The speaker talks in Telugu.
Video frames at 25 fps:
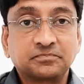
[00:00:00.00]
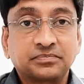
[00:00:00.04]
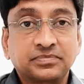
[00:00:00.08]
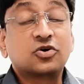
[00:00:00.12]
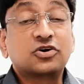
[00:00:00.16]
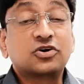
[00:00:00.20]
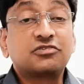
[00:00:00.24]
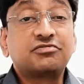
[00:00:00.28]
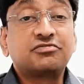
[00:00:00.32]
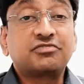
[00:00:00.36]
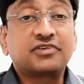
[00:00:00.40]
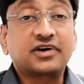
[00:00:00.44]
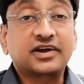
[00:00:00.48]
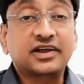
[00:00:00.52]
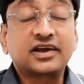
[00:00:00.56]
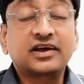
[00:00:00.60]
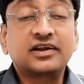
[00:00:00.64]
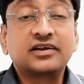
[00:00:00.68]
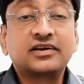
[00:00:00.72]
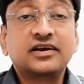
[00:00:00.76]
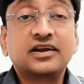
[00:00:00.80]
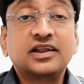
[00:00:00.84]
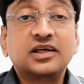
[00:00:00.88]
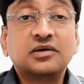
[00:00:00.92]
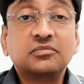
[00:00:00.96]
ఒక ఫైవ్
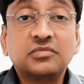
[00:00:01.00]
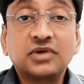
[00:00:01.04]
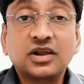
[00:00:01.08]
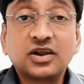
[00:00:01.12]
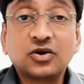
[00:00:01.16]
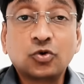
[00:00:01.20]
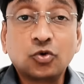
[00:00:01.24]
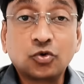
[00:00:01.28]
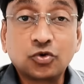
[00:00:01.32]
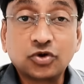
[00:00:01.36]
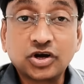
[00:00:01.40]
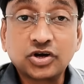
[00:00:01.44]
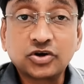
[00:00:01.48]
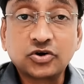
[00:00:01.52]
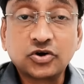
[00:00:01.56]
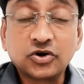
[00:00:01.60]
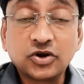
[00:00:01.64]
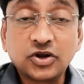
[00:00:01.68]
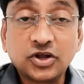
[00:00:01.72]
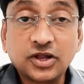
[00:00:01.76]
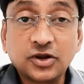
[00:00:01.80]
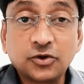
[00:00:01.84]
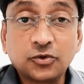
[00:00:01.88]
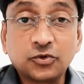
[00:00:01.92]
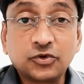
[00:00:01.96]
హండ్రెడ్ ఎంఎల్ కోకా
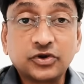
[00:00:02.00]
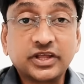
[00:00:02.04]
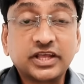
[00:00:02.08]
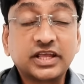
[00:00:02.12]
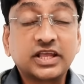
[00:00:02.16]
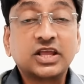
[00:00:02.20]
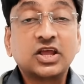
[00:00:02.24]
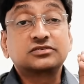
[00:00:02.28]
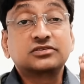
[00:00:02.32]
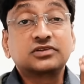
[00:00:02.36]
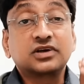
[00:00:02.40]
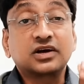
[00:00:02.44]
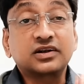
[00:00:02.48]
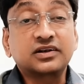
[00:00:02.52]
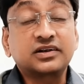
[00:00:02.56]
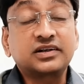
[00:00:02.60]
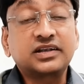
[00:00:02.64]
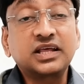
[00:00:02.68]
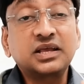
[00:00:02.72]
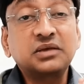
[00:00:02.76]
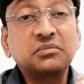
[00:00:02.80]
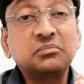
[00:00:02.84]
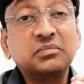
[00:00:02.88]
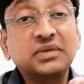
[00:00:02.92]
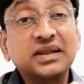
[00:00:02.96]
కోలాలోని
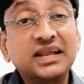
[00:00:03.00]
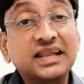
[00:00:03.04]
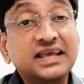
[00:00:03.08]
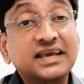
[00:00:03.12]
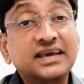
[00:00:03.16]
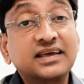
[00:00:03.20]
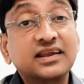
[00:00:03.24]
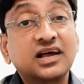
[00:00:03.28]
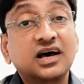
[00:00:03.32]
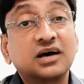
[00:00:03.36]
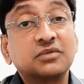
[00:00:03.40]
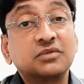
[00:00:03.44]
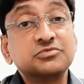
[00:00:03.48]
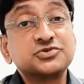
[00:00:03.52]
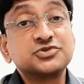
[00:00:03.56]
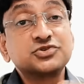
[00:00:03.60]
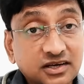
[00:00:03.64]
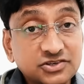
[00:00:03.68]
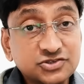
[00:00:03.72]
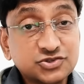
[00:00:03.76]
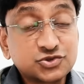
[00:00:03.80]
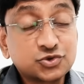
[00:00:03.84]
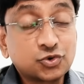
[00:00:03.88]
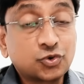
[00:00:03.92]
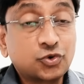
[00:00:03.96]
థర్టీ మిల్లీగ్రామ్స్
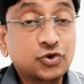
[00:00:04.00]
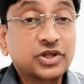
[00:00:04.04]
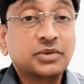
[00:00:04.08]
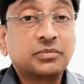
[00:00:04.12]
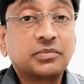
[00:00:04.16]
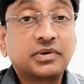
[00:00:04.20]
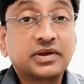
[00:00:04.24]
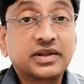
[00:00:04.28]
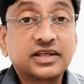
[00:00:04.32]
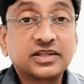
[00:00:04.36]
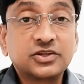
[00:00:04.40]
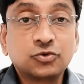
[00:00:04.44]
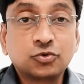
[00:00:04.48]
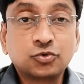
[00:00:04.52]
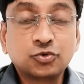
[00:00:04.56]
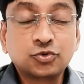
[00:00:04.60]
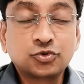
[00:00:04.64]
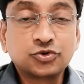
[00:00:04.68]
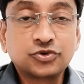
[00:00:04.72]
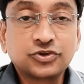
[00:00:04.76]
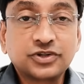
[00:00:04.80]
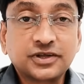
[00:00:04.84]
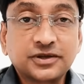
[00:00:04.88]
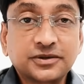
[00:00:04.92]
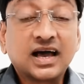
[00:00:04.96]
సోడియం అనేది
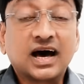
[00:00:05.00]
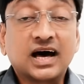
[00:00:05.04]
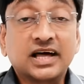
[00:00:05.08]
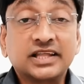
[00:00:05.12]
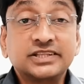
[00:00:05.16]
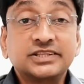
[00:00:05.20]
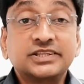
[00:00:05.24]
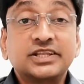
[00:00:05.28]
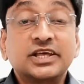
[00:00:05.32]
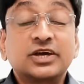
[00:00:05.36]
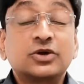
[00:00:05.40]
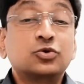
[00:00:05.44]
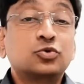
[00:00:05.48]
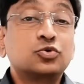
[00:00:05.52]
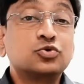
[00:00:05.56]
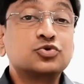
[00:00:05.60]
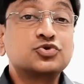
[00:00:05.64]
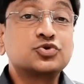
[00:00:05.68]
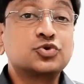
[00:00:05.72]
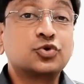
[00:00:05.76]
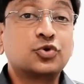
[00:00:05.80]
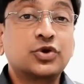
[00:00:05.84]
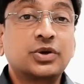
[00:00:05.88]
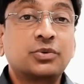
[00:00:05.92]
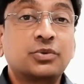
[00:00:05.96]
ఉంటుంది అంత ఎక్కువ
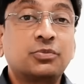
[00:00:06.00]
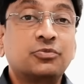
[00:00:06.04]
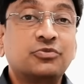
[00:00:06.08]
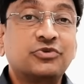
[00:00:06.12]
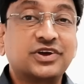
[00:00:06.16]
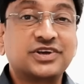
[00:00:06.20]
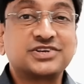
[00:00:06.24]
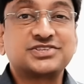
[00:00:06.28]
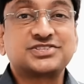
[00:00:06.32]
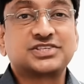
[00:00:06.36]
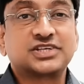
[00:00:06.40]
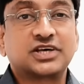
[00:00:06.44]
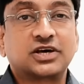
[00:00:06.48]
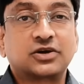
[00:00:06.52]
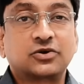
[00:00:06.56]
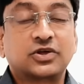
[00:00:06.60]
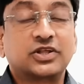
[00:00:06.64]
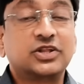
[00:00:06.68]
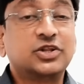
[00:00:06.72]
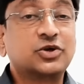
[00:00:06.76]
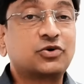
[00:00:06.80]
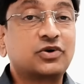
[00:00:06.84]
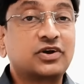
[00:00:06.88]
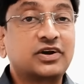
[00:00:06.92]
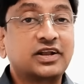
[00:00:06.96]
సోడియం వేస్తారు
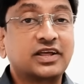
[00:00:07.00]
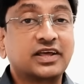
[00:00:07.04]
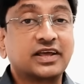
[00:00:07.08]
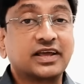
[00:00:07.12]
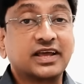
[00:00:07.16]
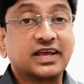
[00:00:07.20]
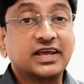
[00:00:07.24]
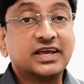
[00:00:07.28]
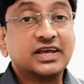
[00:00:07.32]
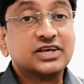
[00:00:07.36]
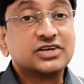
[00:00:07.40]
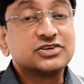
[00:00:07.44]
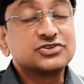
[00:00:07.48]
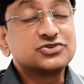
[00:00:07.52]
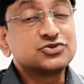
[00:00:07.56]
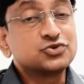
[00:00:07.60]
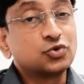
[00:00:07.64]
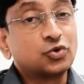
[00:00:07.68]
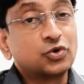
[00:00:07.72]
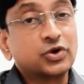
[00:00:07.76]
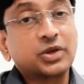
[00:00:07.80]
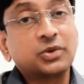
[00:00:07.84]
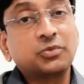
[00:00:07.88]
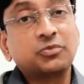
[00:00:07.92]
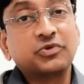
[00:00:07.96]
ఎందుకంటే
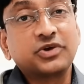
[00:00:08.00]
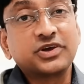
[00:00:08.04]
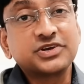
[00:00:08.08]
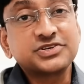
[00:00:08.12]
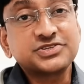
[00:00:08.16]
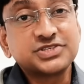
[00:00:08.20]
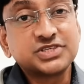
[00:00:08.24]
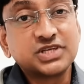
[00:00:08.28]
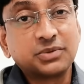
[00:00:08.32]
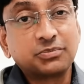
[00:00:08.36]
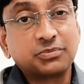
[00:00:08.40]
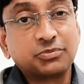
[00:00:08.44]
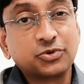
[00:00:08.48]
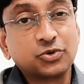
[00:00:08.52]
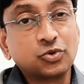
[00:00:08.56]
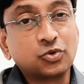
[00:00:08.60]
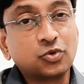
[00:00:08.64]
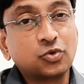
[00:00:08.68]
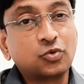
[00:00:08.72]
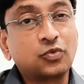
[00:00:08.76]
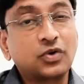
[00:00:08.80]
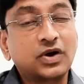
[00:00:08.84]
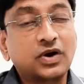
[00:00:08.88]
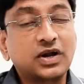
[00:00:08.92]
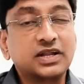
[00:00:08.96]
సోడియం వేసినప్పుడు
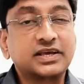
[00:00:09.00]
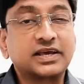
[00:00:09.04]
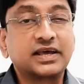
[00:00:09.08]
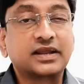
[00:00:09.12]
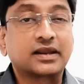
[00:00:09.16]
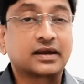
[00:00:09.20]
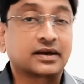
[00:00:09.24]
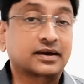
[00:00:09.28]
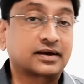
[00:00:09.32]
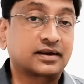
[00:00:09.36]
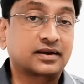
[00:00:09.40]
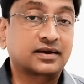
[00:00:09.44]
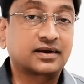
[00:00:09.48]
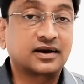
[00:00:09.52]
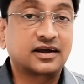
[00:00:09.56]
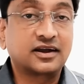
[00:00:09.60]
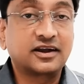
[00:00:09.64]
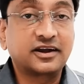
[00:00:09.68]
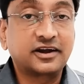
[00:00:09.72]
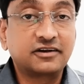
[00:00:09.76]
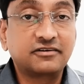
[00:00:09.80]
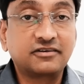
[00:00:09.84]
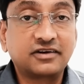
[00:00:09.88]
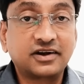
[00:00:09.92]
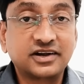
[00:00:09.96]
వాళ్ళకి రకరకాల
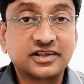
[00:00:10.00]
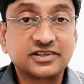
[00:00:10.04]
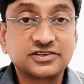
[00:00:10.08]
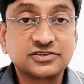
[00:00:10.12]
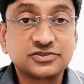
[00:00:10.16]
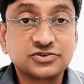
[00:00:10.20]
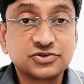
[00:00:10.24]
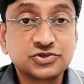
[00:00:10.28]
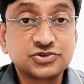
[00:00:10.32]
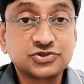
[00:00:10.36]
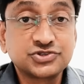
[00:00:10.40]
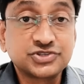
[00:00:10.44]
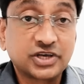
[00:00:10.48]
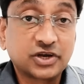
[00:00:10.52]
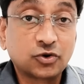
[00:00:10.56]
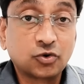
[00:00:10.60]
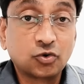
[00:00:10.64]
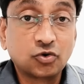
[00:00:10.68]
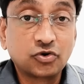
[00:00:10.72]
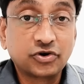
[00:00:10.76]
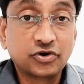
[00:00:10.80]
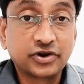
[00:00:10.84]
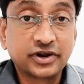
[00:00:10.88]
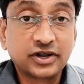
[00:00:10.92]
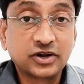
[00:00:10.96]
అడ్వాంటేజెస్ వస్తాయి
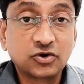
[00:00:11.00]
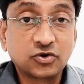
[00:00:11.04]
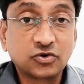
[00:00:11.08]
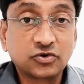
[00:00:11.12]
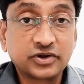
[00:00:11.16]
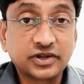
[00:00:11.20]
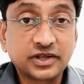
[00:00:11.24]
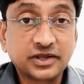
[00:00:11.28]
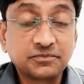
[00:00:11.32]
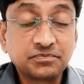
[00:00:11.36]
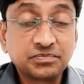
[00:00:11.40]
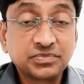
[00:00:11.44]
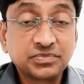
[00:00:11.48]
కోల్డ్ డ్రింక్లోని